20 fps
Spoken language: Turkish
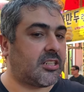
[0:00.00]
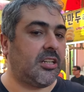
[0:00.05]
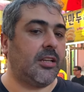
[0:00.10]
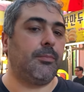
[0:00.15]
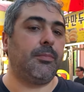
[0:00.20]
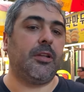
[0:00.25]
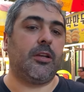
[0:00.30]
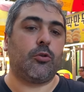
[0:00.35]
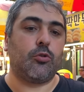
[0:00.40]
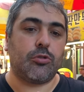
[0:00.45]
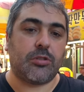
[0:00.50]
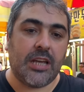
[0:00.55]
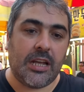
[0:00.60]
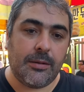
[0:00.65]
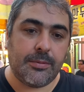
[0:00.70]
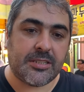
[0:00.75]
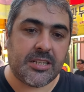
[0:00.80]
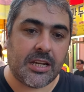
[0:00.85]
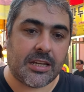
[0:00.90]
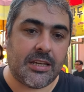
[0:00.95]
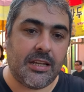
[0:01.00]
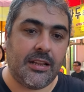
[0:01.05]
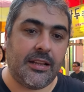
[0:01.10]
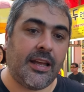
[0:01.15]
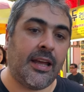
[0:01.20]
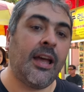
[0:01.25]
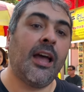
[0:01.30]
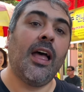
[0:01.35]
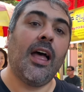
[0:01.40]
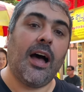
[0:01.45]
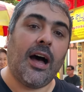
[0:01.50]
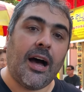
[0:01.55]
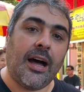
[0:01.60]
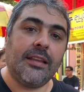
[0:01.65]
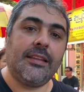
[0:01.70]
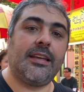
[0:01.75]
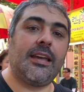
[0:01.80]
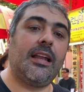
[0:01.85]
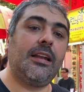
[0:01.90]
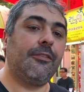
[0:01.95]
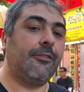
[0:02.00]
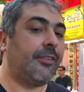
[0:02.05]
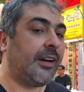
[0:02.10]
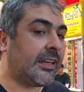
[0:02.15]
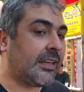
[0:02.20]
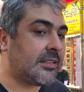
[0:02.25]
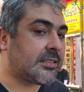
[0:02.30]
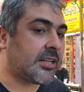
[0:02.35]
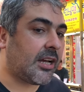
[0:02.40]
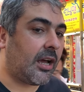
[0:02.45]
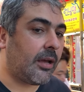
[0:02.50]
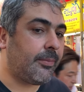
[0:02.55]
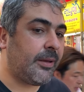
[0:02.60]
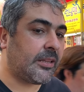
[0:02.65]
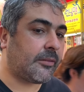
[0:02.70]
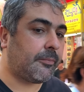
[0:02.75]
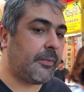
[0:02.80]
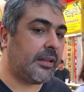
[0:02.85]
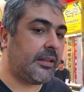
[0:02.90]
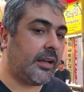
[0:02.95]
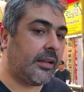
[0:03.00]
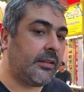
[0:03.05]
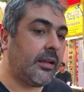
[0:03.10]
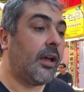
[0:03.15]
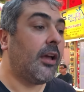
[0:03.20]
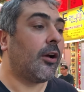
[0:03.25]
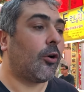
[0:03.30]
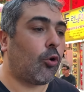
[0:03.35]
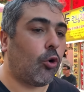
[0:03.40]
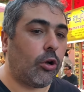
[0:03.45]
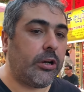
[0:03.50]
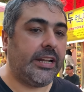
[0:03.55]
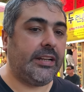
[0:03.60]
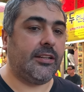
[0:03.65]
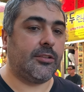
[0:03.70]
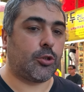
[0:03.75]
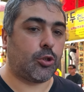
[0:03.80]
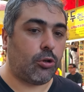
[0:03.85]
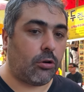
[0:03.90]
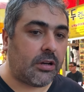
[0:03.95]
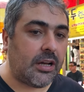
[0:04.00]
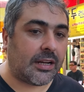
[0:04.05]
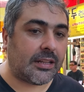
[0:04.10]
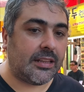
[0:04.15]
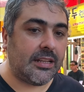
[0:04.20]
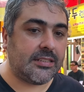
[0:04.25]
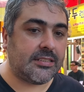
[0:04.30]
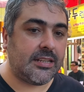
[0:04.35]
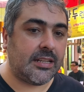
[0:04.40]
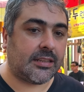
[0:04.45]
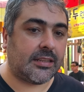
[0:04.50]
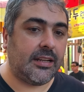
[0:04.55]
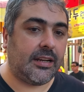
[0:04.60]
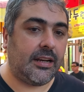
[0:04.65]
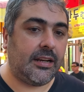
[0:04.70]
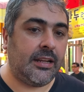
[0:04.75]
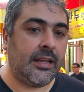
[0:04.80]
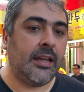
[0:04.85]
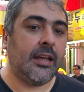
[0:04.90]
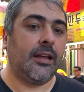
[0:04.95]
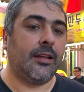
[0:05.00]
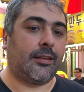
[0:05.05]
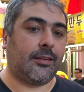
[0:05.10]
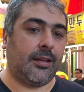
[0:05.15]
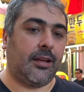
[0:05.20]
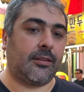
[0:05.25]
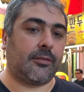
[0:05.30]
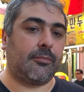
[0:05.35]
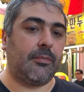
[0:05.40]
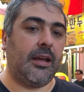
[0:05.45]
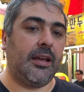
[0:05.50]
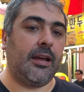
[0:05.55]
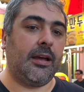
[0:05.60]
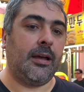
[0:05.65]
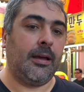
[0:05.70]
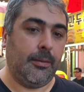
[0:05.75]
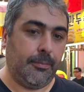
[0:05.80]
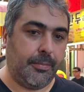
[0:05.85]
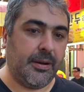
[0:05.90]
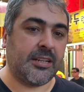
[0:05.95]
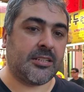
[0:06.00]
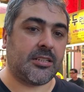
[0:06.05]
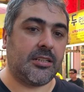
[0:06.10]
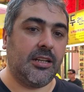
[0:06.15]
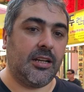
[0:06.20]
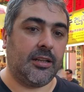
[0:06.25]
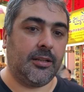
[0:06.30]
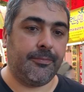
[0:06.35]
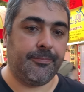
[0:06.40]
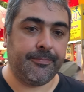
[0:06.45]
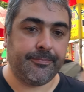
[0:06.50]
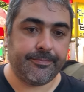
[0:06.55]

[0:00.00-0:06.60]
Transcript: Şimdi güzel bir şekilde hadi gelin vakit kaybetmeden Kore'nin sokak lezzetlerini tatmaya başlayalım.